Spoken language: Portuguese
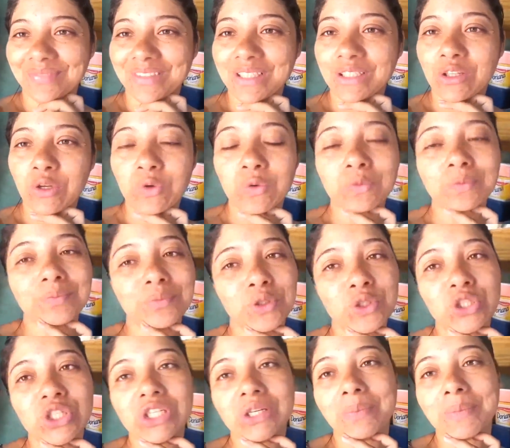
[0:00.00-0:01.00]
Então, meu
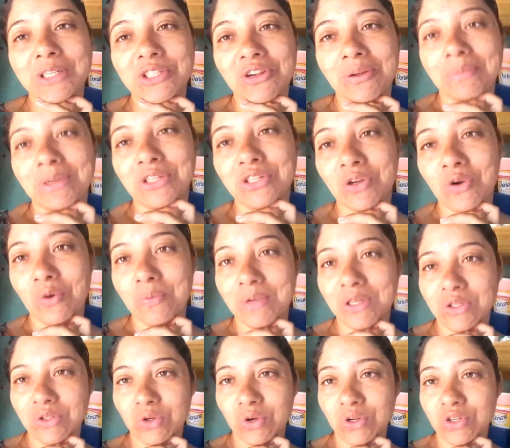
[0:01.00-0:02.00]
dia praticamente já
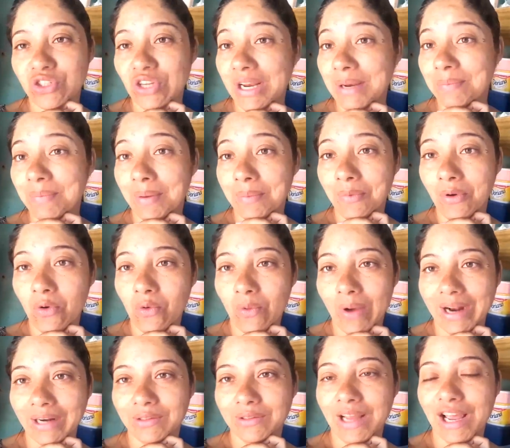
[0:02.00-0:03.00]
começou e já limpei meu
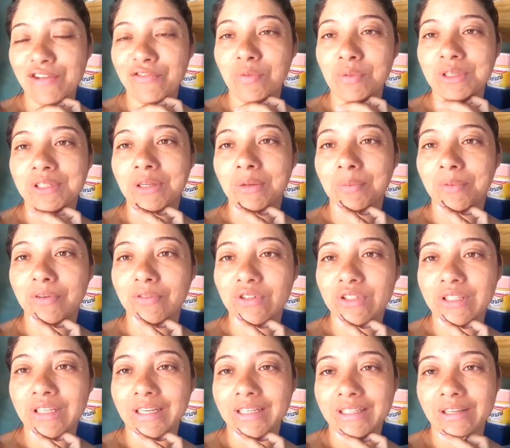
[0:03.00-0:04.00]
quarto. Aí eu vou mostrando pra
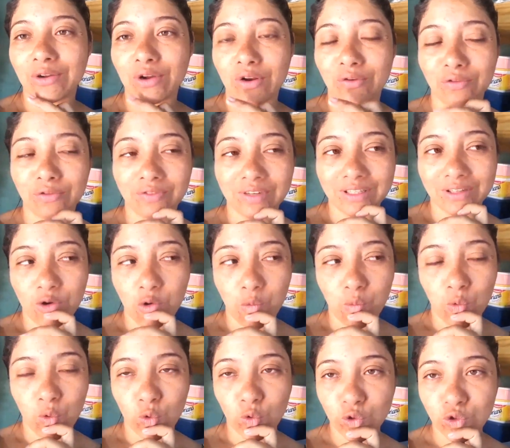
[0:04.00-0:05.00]
vocês. Agora eu vou fazer o um
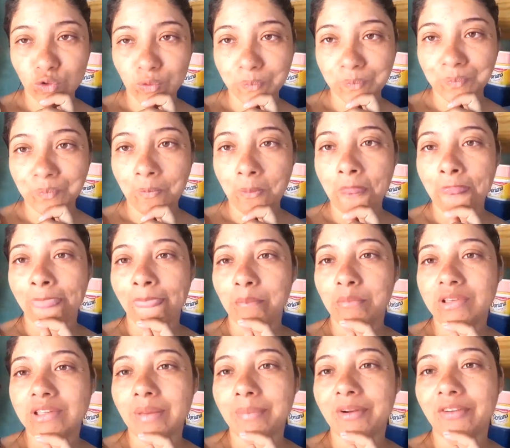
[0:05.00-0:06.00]
almoço,
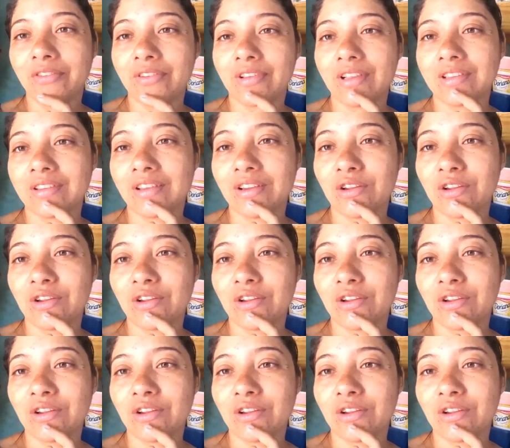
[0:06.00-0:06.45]
mostrar pra vocês o